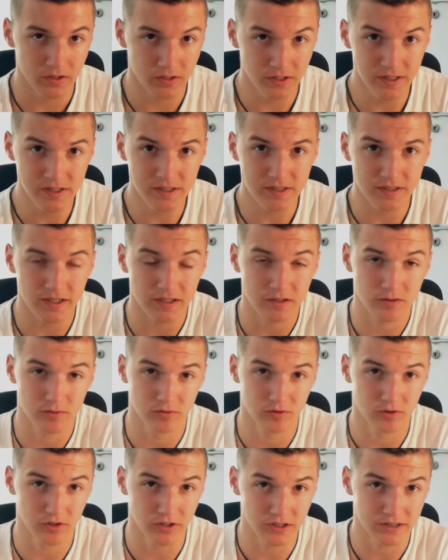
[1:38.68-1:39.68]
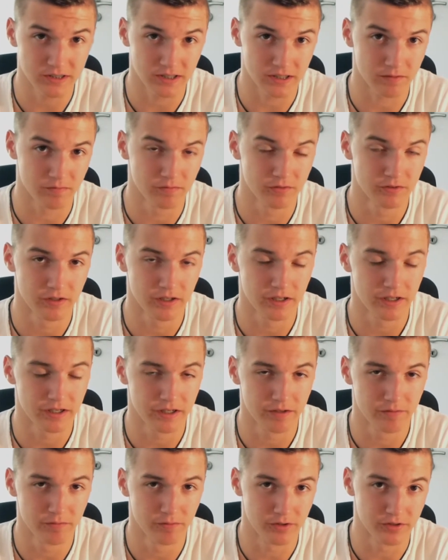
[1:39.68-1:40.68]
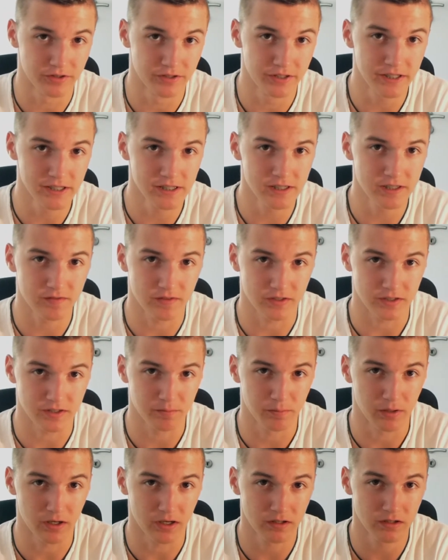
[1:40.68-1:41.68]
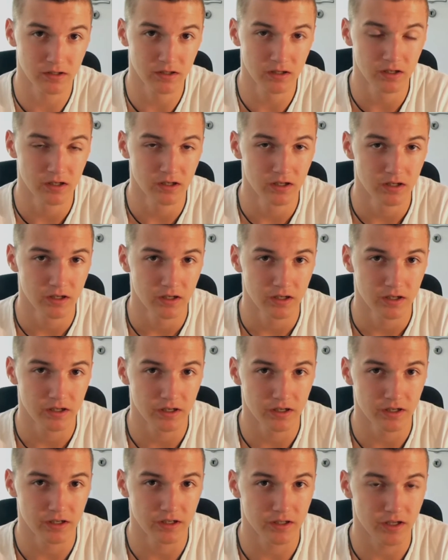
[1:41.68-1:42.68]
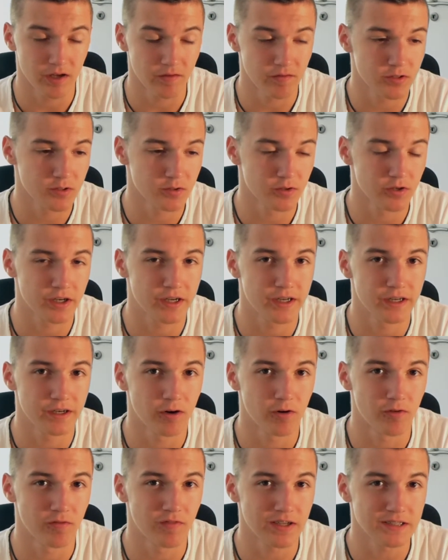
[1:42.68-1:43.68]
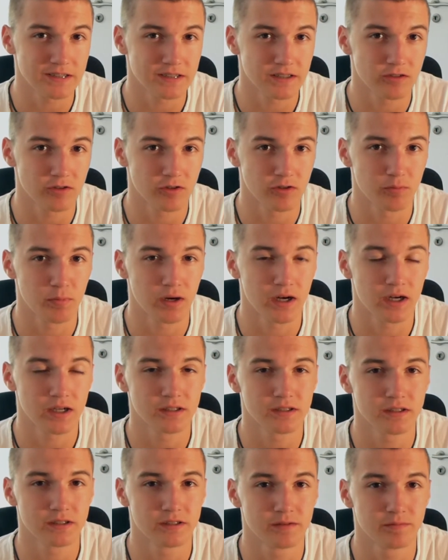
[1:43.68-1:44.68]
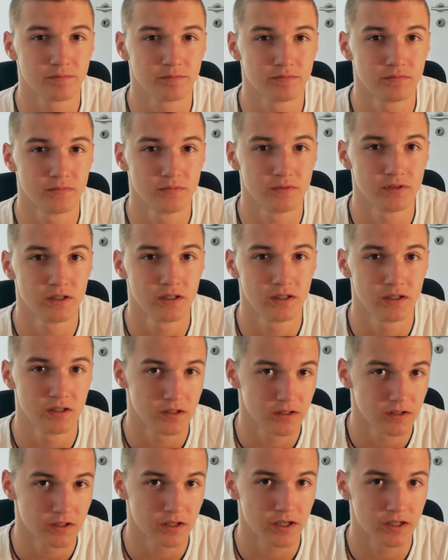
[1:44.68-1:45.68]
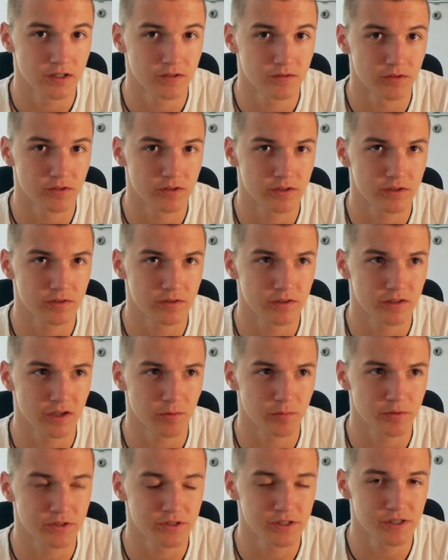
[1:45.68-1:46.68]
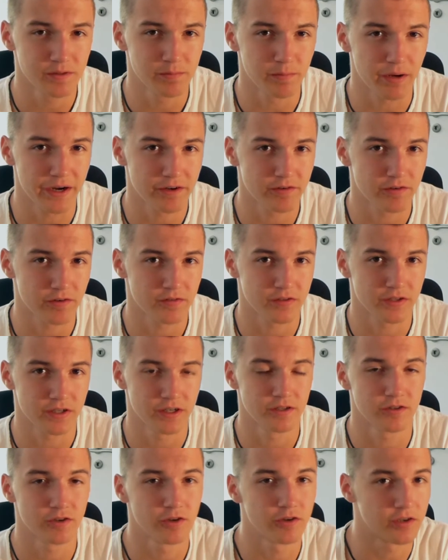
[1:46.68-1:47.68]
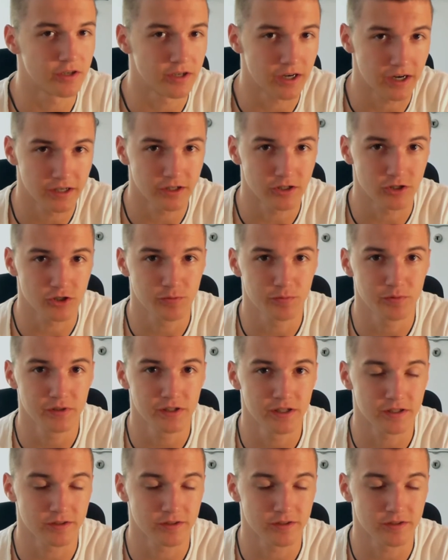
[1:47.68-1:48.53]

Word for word: Dienstags und Donnerstag äh, wird Nils was machen. Äh, da wissen wir noch nicht genau, was er noch macht. Ähm, es wird, glaube ich, nicht Minecraft sein, also irgendein anderes Spiel.